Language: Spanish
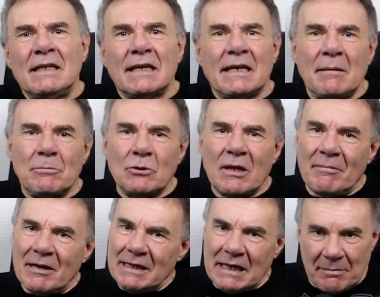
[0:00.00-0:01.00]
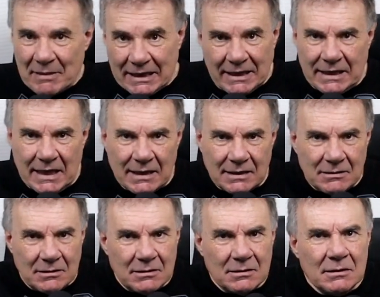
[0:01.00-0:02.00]
a la que apodaban la máquina.
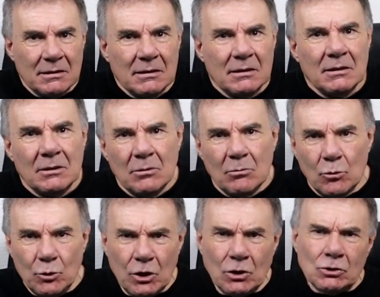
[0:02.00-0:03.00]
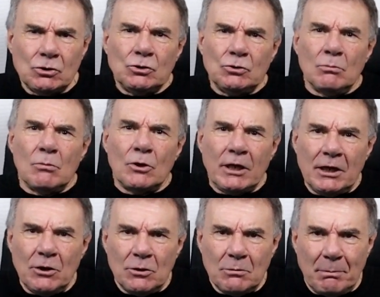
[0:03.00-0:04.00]
Muñoz,
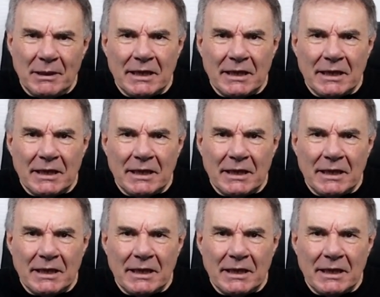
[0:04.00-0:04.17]
Moreno,